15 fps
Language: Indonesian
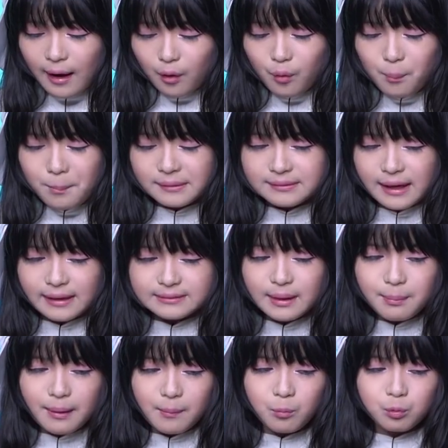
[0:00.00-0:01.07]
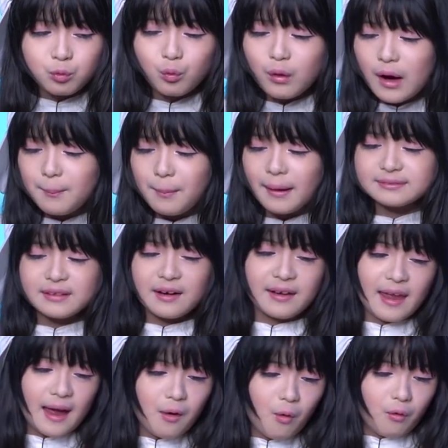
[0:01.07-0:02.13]
Aku berharap kamu suka
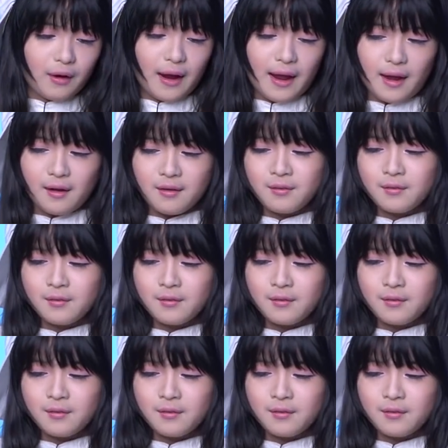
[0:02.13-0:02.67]
barangnya. Oke.